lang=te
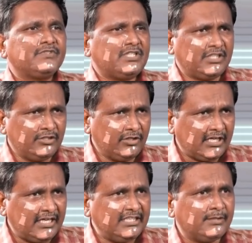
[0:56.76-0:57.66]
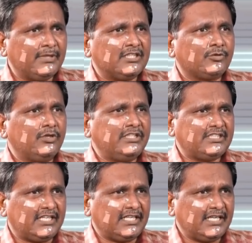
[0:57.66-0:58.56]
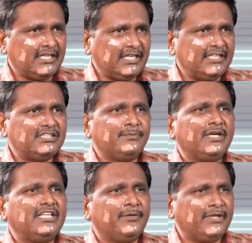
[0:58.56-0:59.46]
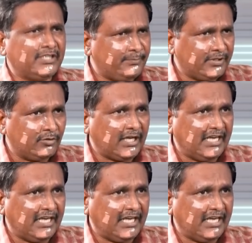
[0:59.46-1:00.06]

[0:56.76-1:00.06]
చిరంజీవి గారు నైతిక మద్దతు కూడా ఇచ్చారట ఆయన సినిమాలు చేయమని చెప్పింది కూడా